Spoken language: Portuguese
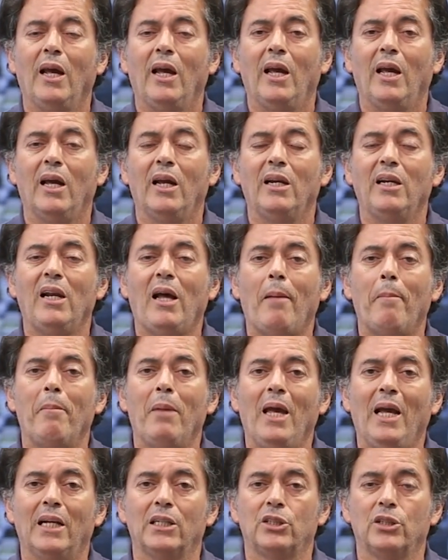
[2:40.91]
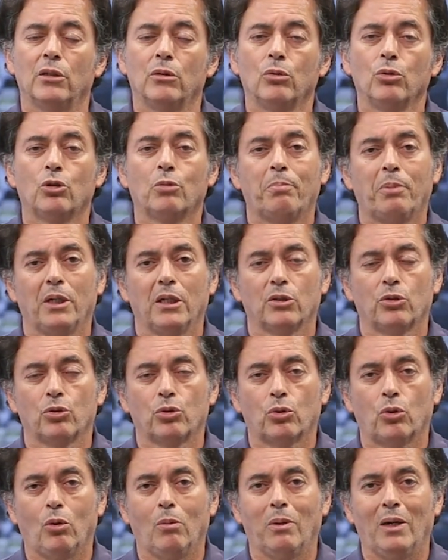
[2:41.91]
é na média dos
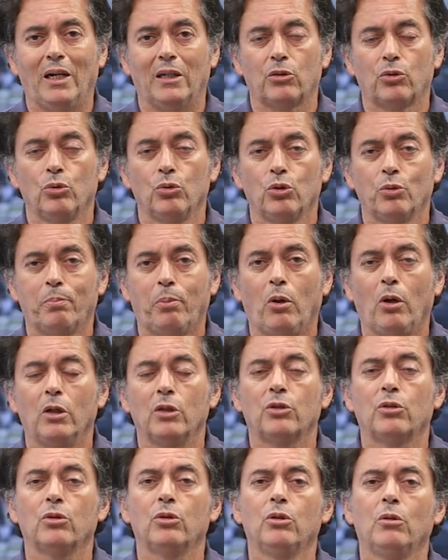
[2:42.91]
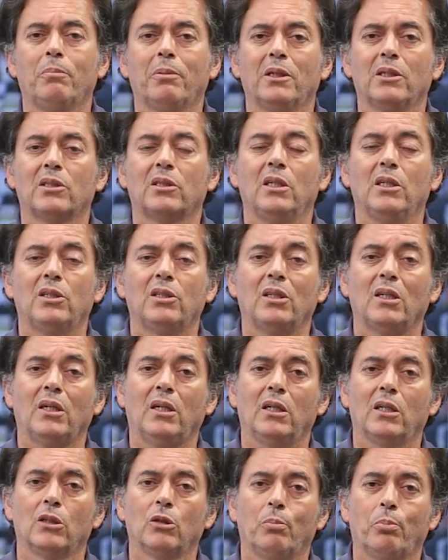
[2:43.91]
preços cobrados nos postos, e o presidente está
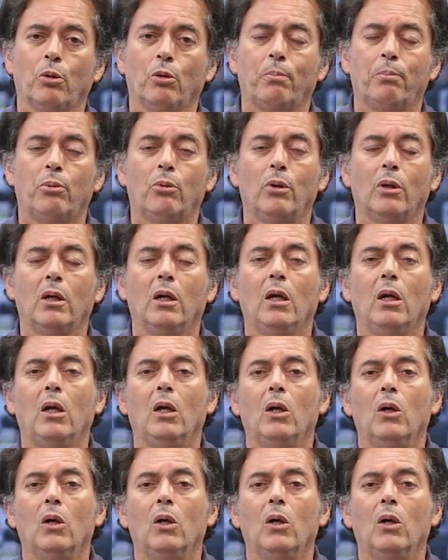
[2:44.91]
querendo propor